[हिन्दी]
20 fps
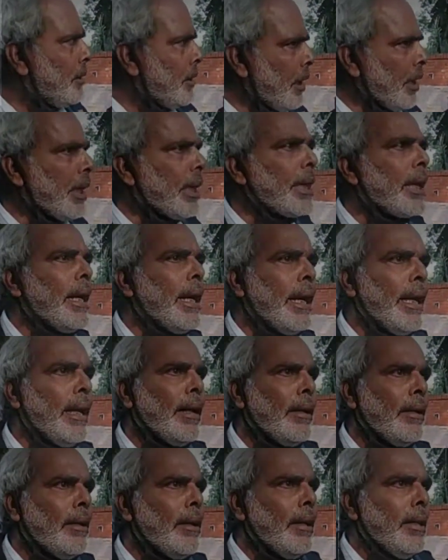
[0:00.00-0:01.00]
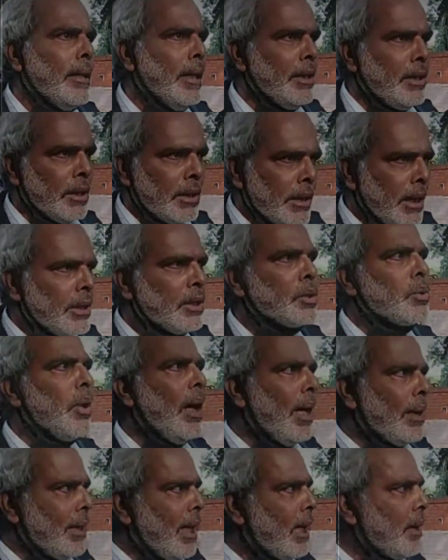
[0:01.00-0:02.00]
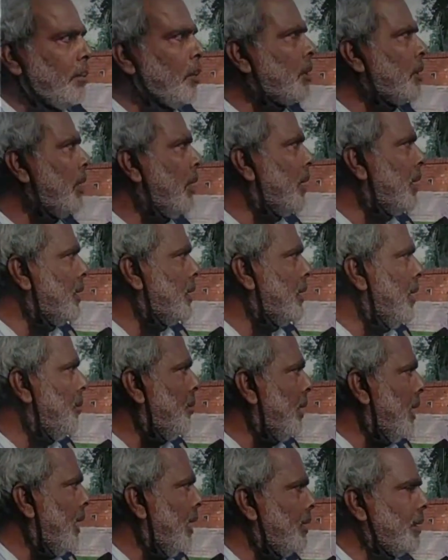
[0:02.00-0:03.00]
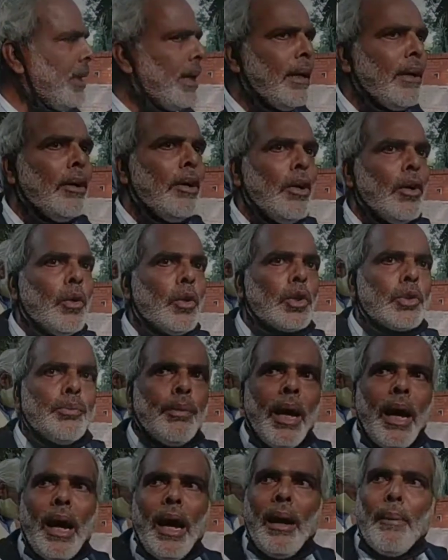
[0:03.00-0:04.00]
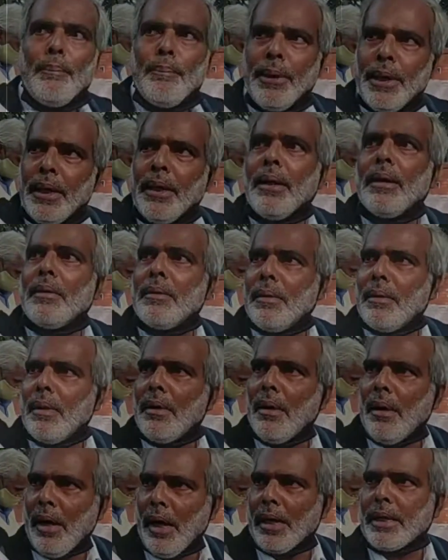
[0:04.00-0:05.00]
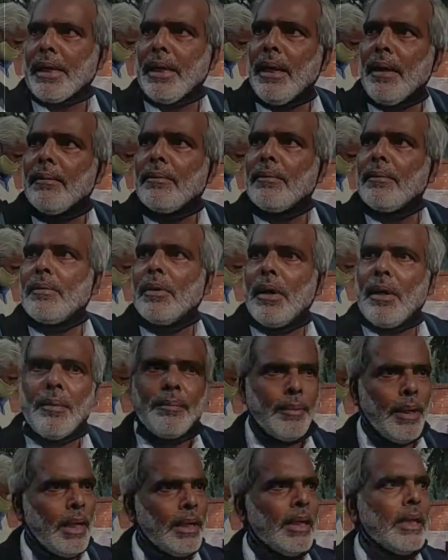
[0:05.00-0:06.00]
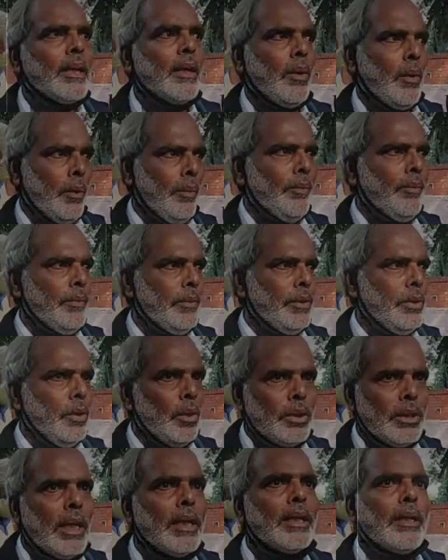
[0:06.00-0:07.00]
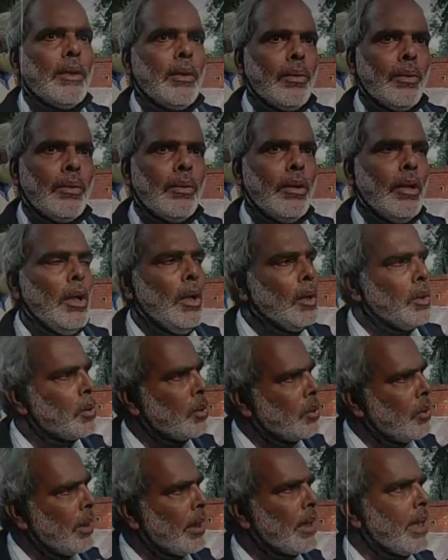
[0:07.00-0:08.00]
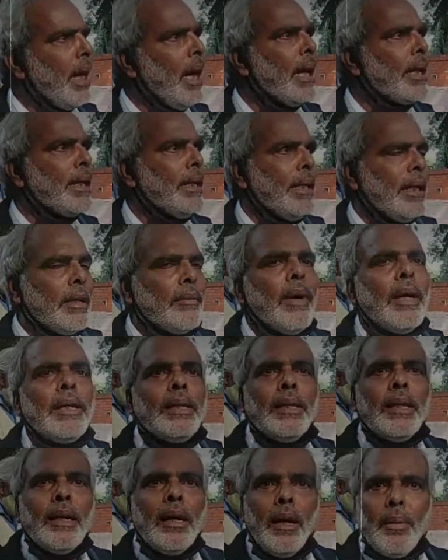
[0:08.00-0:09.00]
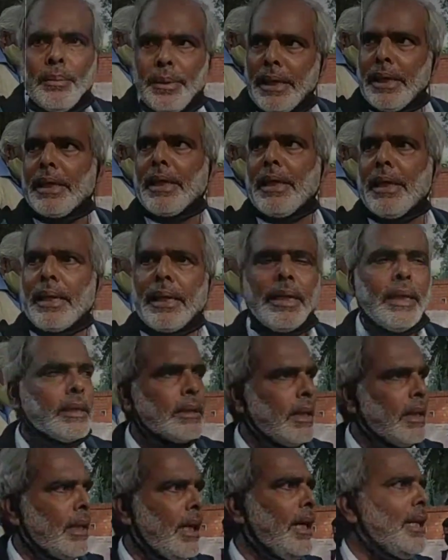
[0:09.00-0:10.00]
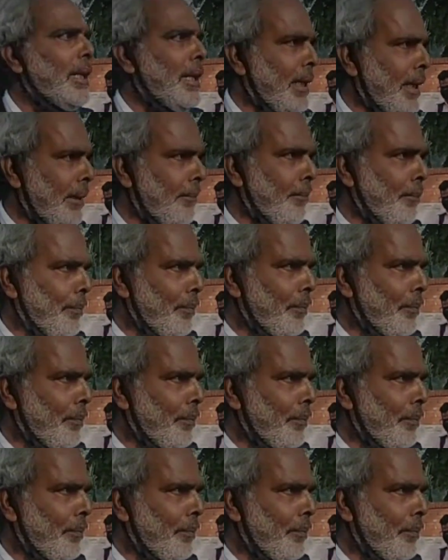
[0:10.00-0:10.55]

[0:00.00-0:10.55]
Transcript: सड़क है ये जितना जिसको आधारभूत संरचना बनाया जाए उसमें आप भी आके अपना ये करो योगदान करो तो उन्होंने कहा कि नहीं भाई ये हम नहीं करेंगे ये सरकार करें